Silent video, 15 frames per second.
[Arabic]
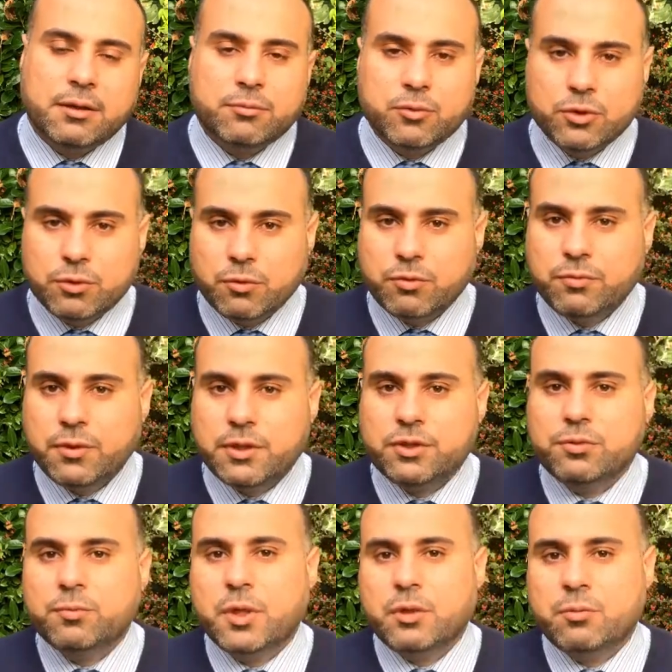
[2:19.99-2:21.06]
على مود يوفر
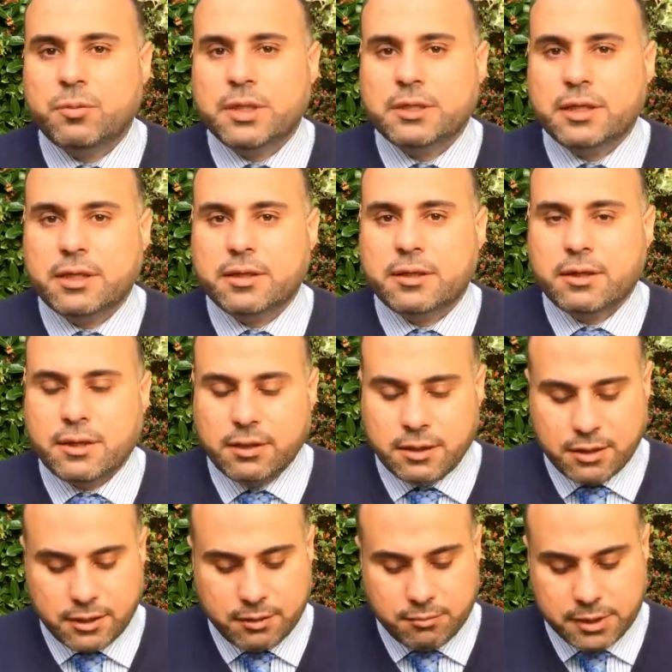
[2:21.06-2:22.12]
لك معلومات أكثر
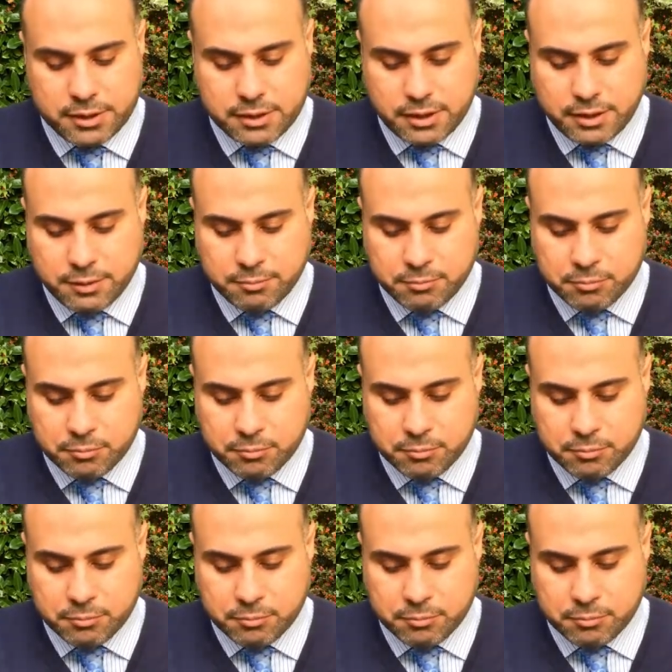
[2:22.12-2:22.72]
عن هذه المسألة